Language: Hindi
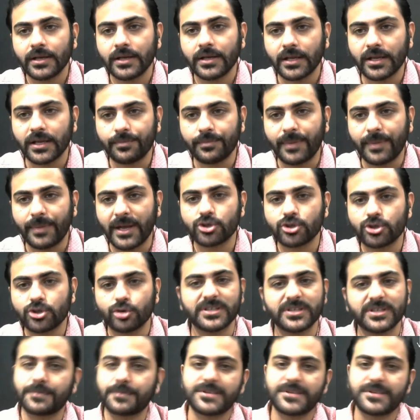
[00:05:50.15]
इन पांचों में
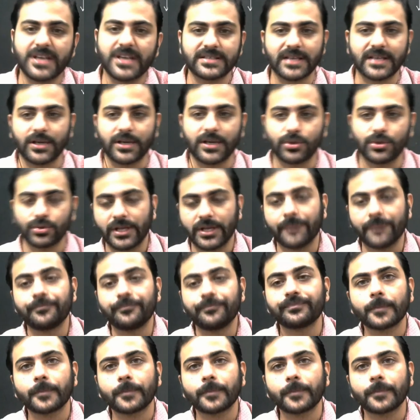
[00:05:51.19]
सबसे आसान होता है